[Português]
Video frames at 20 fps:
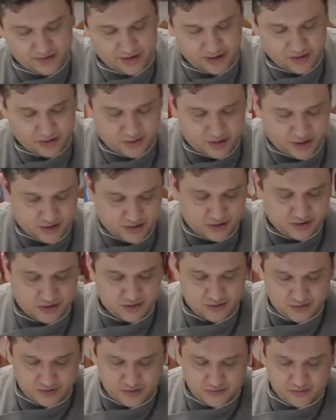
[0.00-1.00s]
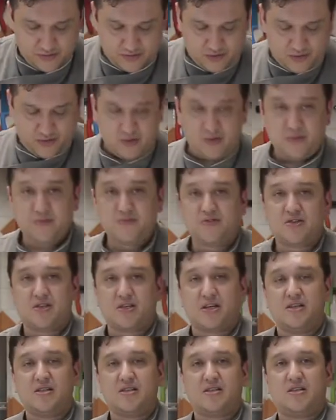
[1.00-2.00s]
Feito isso, vou
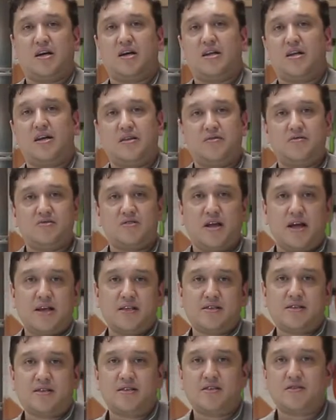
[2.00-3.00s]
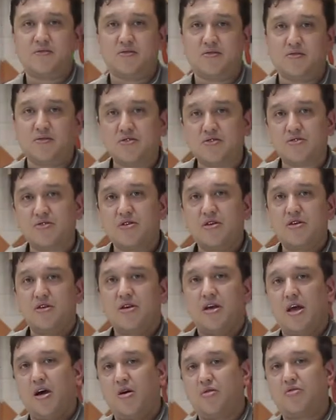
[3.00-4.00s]
descansar ele uns 10, 15 minutos,
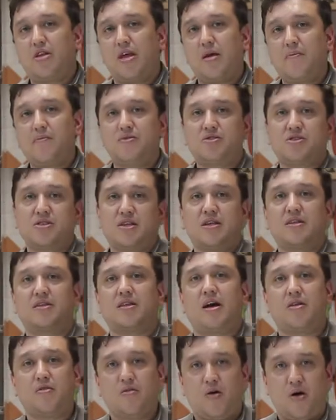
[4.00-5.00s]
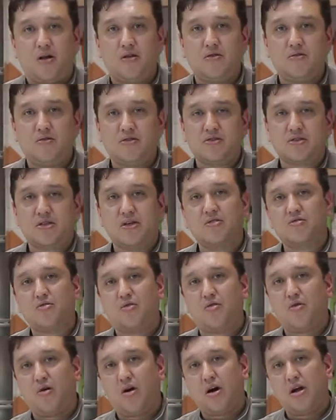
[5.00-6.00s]
é o tempo de esquentar o óleo.
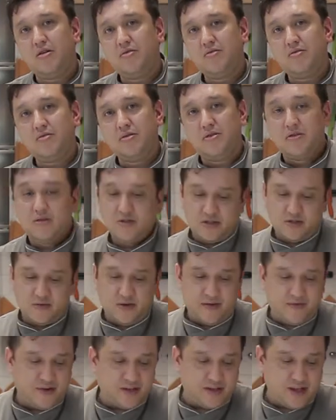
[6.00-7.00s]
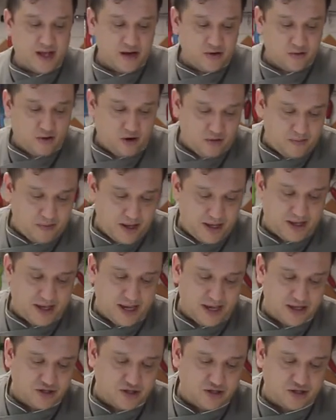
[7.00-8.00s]
Esquentou o óleo, a gente vai fritar ele no óleo bem
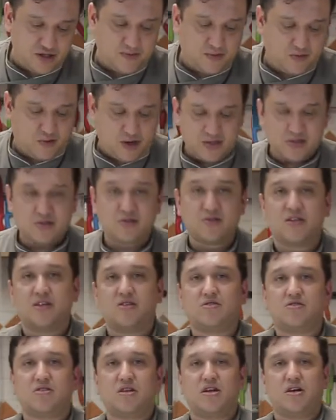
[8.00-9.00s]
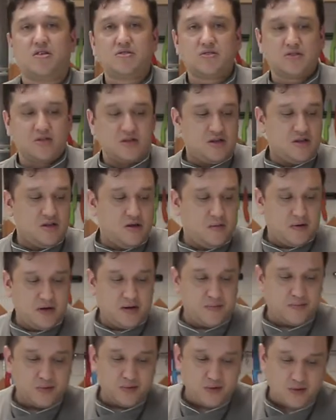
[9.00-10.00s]
quente, tipo quase 200 graus, para
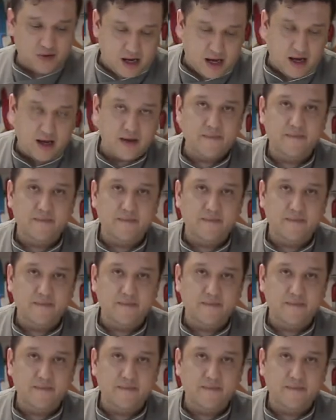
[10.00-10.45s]
ele purucar,